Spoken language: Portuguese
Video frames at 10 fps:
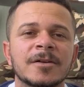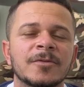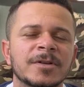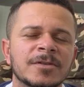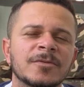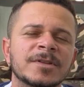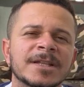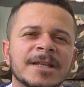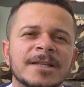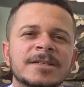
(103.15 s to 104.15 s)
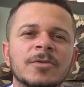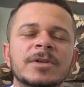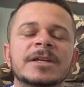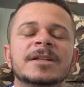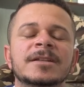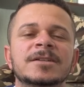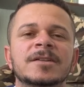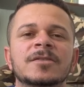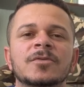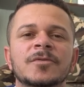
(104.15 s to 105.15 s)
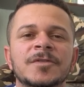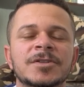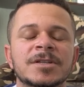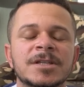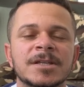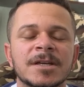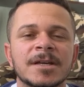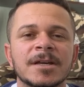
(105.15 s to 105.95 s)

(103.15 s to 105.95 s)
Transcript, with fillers: ou então vou tentar deixar o link na descrição do vídeo aqui,